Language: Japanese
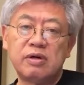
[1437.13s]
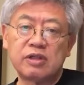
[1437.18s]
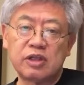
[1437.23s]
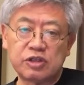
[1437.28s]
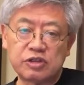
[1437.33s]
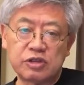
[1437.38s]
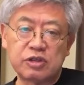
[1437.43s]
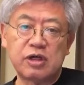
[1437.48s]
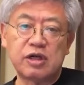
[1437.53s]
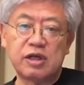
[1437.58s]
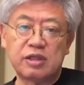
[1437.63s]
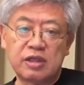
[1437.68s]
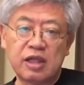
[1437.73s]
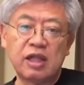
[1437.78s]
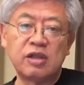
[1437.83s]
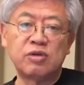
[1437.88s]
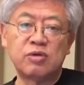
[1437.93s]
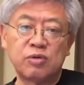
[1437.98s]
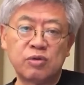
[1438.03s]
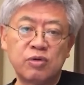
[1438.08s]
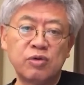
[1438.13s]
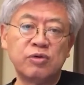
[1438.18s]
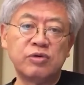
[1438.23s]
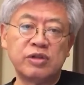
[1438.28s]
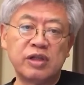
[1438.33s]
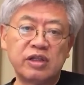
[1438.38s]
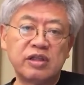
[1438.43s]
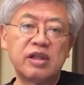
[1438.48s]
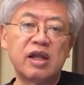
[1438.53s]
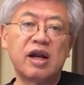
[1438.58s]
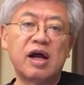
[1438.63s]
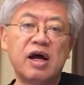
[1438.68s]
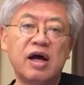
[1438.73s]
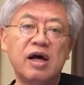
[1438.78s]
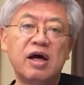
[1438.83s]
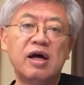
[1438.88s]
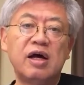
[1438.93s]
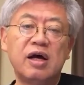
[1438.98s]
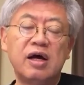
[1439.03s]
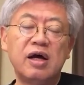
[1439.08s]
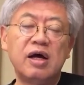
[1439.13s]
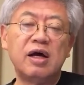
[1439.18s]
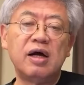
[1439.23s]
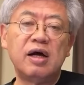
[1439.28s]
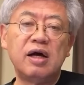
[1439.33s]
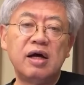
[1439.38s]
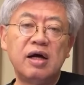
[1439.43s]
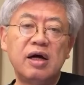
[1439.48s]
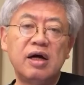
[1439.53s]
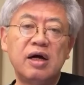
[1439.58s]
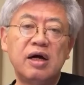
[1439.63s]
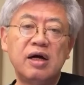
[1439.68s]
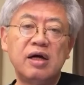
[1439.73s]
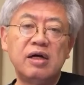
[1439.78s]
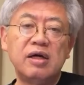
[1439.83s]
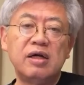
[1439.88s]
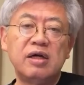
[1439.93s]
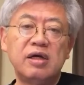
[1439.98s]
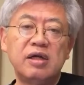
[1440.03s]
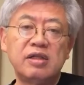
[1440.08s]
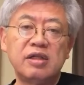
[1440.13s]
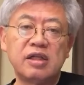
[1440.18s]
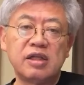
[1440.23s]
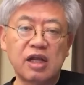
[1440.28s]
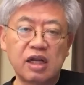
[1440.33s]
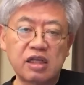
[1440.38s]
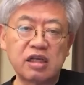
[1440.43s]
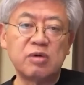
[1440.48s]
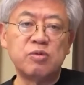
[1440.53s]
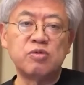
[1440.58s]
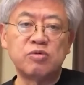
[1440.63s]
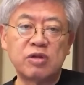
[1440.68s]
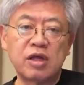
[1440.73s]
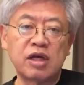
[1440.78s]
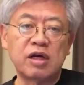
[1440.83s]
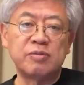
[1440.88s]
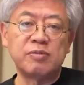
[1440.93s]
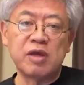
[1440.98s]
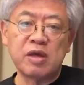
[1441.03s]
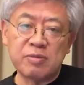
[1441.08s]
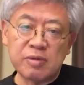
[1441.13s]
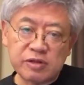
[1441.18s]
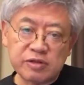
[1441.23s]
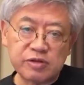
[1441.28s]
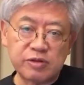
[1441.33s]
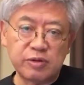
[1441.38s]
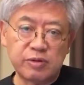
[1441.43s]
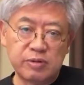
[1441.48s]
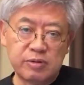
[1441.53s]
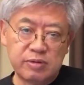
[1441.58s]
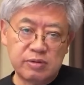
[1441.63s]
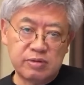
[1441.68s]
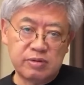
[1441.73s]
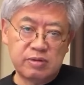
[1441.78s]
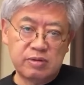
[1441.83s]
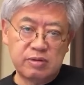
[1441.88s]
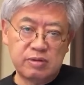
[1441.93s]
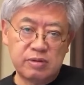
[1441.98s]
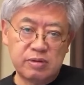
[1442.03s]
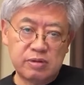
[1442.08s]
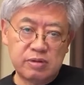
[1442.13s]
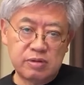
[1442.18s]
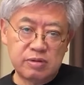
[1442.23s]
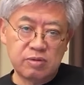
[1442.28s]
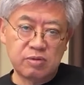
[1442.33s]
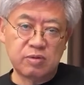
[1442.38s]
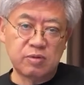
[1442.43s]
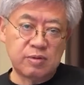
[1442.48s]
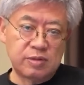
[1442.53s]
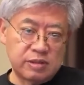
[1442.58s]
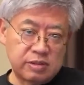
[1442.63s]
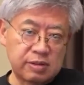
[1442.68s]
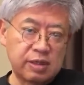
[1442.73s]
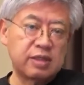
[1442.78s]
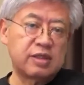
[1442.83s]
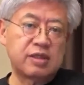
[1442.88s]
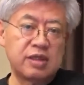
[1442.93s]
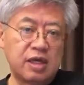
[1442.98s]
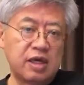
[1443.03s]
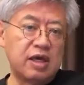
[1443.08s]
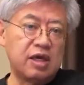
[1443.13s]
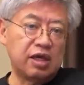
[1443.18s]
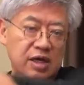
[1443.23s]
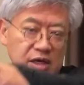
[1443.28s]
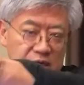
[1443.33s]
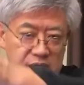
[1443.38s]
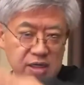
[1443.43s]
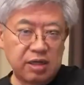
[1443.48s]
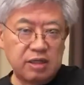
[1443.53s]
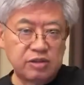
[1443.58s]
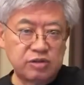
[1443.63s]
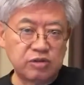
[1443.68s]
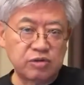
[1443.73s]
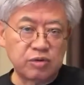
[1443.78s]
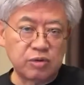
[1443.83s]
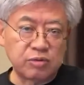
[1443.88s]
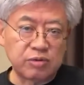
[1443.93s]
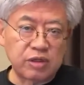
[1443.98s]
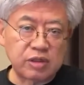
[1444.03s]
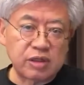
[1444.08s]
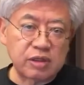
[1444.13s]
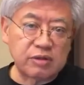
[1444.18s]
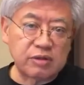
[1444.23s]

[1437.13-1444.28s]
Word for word: 私が担当教員だったら。で、何が問題か見えますよ。子供が座って授業を受